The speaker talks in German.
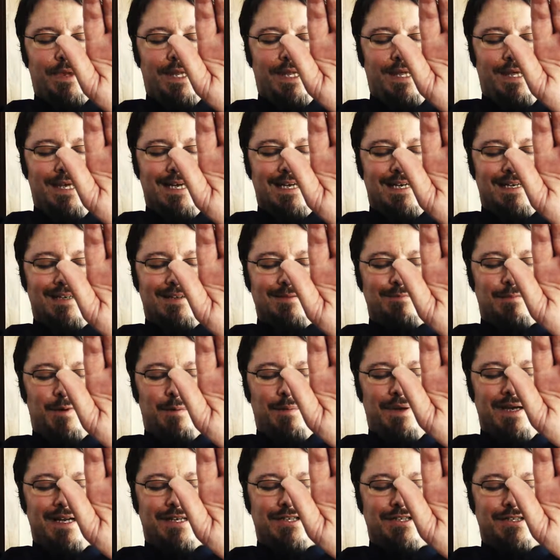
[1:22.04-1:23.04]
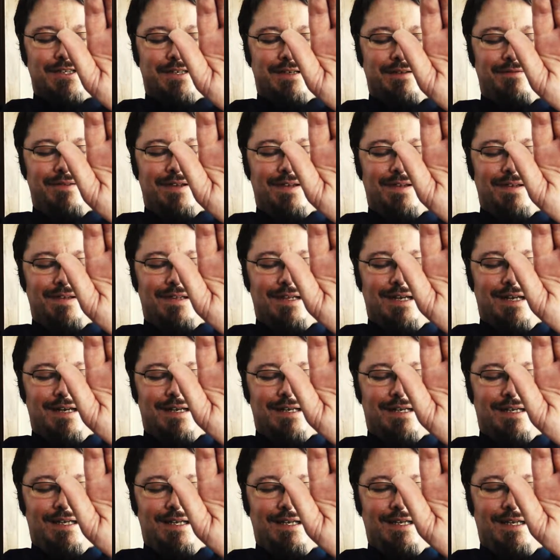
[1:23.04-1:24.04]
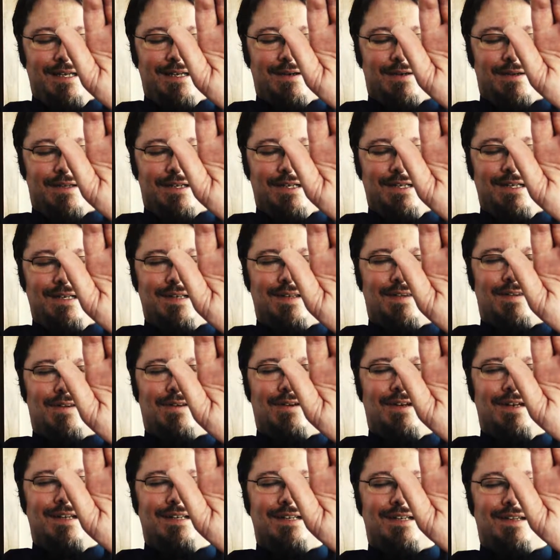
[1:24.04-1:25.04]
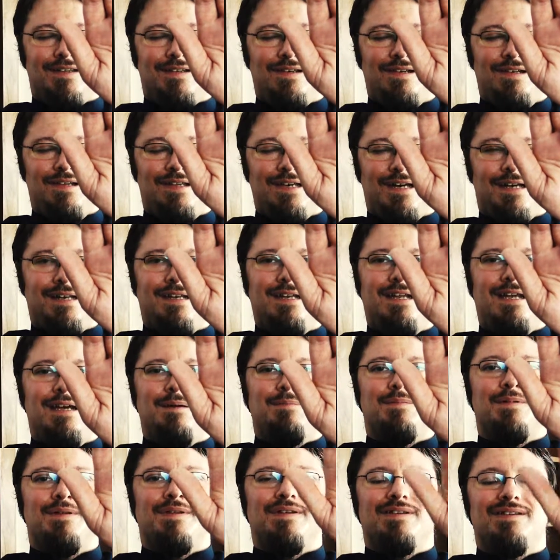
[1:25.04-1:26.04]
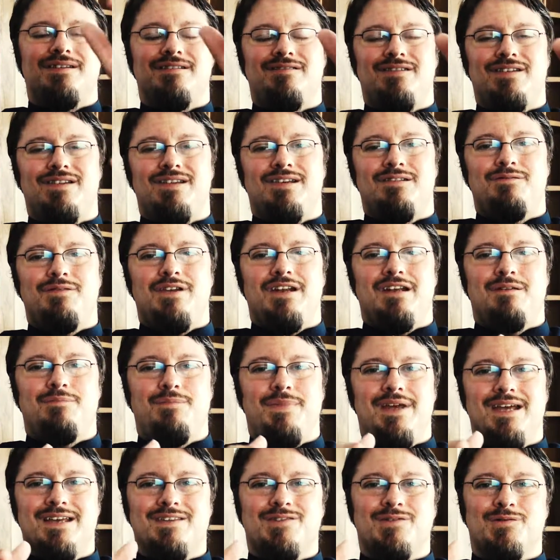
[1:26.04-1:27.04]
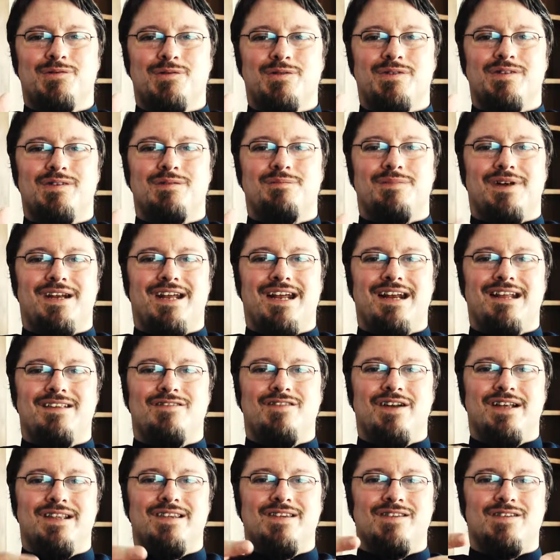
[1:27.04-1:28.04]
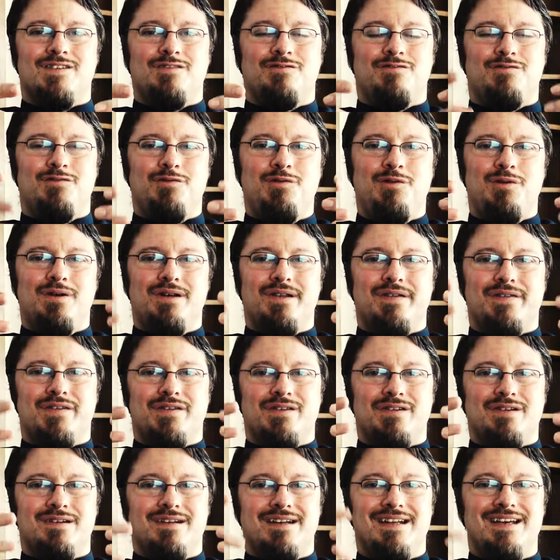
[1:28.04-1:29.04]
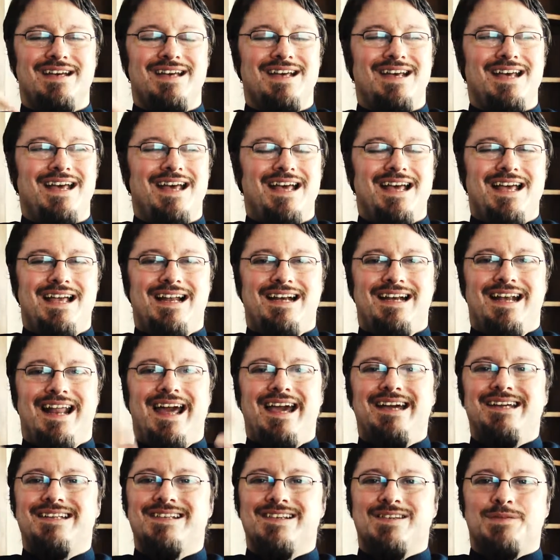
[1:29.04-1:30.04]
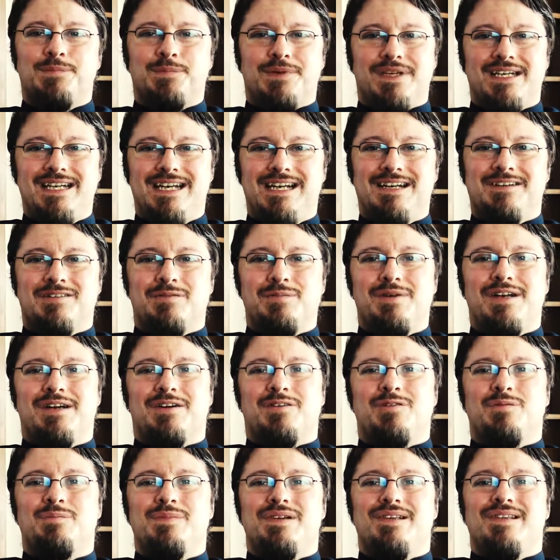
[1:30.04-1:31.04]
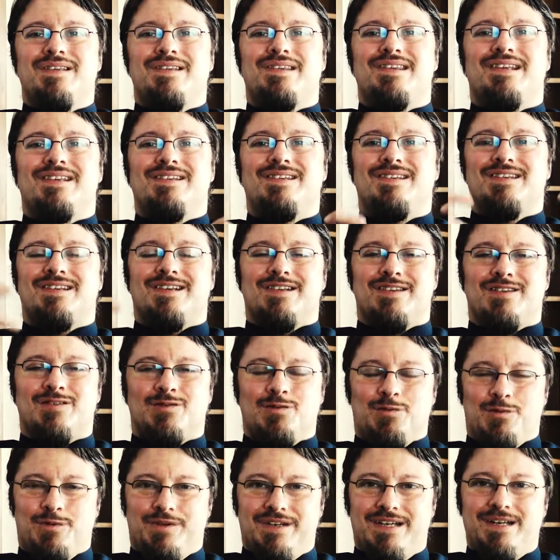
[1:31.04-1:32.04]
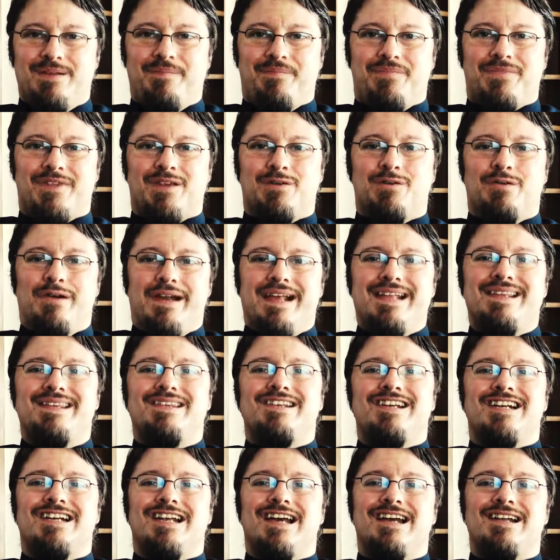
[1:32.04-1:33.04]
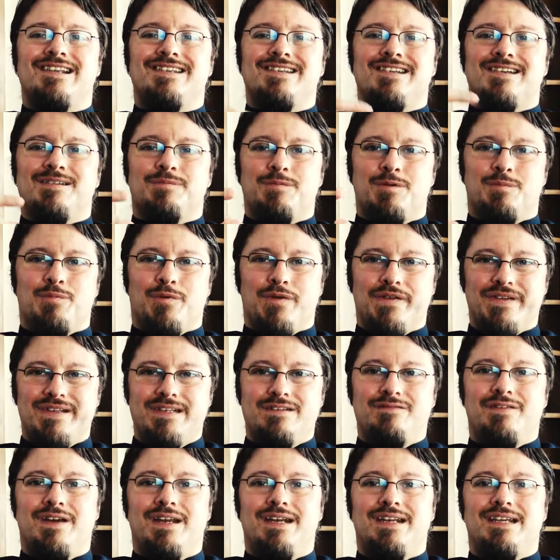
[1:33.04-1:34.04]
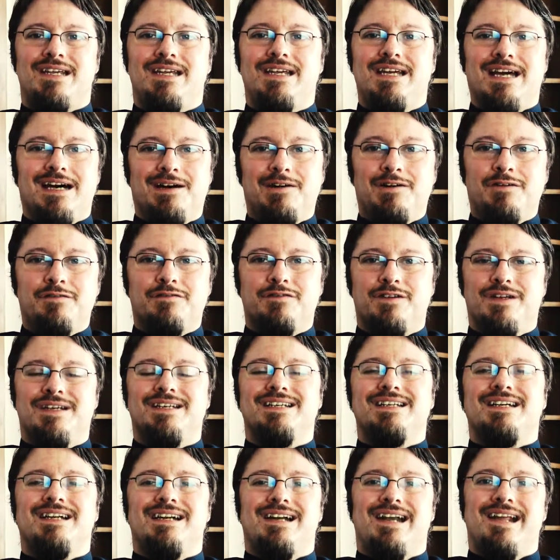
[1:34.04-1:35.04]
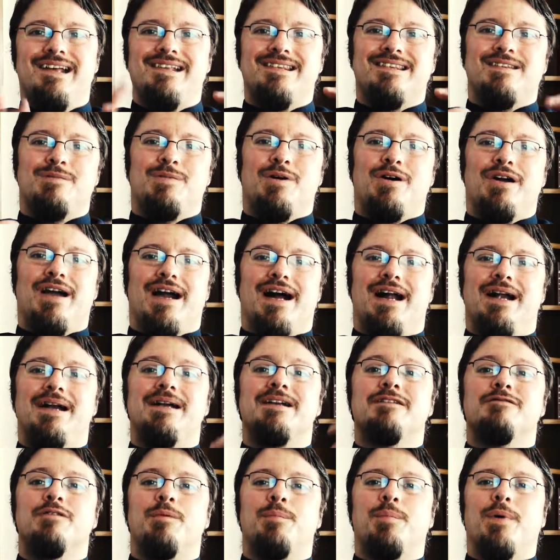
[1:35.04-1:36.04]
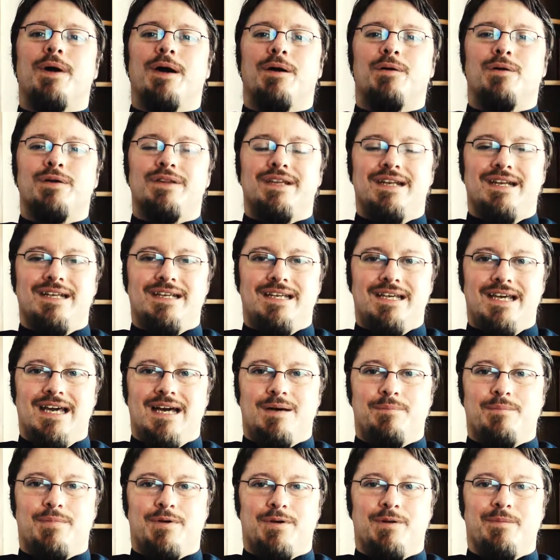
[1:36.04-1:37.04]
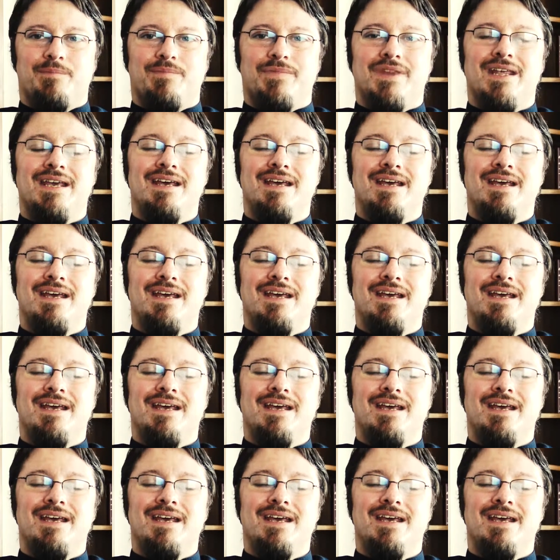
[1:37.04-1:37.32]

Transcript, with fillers: Ja, und man merkt schon, wie sich die Energie auf der Lichtsäule tatsächlich anhebt, wie sich ein wenig mehr tut. Man kennt halt vielleicht das Gefühl, dass so ein leichtes Prickeln um ihn herum ist, das ist ganz gut. Ja. Denn du lädst dich gleichzeitig mit positiver Energie auf, ja, lässt aber auch alte, verbrauchte Energie abbauen.